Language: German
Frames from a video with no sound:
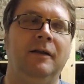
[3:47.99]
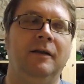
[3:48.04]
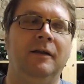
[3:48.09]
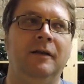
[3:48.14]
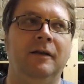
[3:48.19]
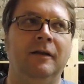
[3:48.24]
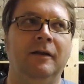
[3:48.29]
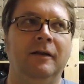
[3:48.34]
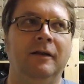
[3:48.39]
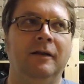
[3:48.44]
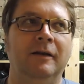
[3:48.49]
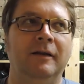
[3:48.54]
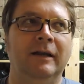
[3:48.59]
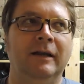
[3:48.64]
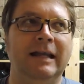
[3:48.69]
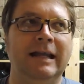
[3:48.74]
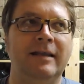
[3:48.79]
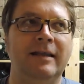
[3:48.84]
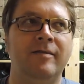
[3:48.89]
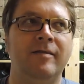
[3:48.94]
die, die,
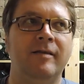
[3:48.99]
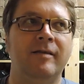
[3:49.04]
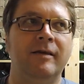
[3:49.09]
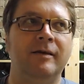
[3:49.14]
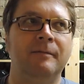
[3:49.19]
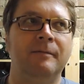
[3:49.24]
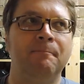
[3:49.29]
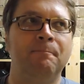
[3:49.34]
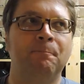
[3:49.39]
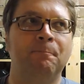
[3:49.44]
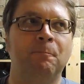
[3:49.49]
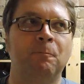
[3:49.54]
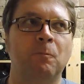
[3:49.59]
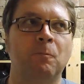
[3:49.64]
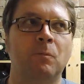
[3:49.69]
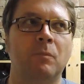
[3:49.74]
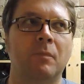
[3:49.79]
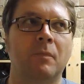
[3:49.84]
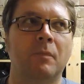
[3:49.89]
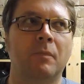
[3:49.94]
die letzte
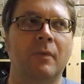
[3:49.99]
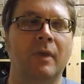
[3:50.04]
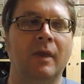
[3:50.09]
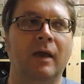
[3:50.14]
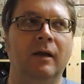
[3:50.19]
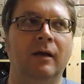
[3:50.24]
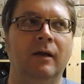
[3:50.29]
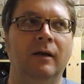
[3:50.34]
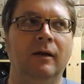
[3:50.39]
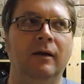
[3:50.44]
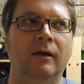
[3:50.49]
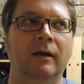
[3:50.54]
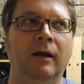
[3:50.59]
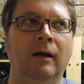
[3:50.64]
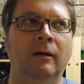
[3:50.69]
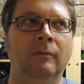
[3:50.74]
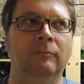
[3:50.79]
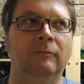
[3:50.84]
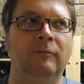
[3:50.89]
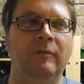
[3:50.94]

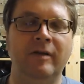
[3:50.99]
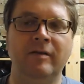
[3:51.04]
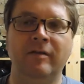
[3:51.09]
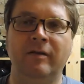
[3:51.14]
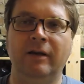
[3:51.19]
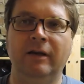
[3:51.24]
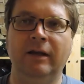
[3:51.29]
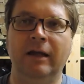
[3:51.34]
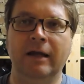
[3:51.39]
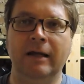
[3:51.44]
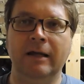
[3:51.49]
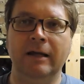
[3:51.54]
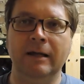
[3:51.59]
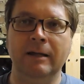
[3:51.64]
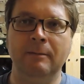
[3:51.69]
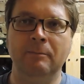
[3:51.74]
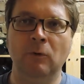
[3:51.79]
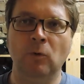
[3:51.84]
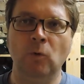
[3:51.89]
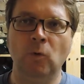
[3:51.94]
ja, westliche
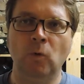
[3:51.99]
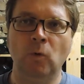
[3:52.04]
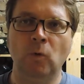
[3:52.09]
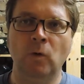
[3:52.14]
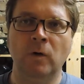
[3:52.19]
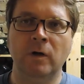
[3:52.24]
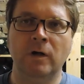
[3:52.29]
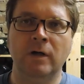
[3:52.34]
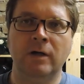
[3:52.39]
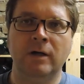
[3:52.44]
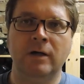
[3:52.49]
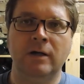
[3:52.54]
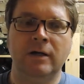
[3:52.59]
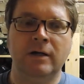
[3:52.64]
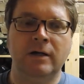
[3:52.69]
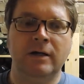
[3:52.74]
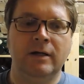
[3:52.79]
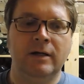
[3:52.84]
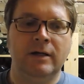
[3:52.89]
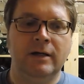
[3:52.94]
Erhebung
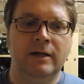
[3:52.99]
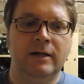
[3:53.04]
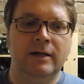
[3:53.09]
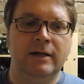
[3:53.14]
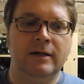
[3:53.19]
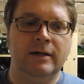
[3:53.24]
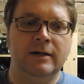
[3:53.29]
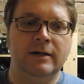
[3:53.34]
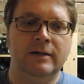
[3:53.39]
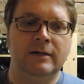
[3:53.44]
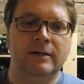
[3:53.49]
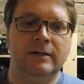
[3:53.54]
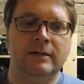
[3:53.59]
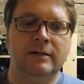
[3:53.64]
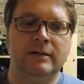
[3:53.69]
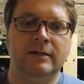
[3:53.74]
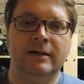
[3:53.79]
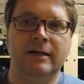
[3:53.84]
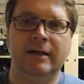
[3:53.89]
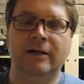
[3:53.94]
äh,
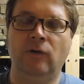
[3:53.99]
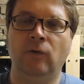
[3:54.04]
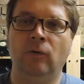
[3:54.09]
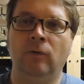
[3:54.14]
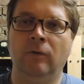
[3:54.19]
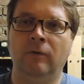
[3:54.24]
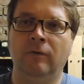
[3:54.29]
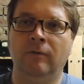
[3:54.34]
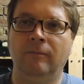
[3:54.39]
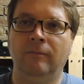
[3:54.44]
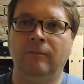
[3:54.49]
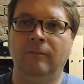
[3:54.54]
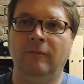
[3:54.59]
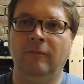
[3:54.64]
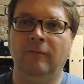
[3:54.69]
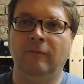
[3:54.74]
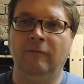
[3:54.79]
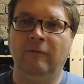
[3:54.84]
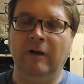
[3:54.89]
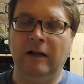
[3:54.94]
Richtung
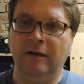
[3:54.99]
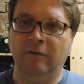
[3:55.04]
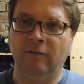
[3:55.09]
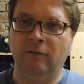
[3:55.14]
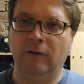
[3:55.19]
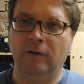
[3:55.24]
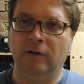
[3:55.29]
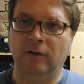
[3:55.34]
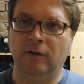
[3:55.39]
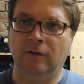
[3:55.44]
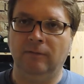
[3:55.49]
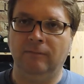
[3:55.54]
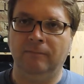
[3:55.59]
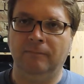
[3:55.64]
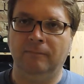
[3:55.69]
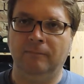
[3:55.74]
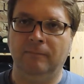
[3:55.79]
Waldviertel.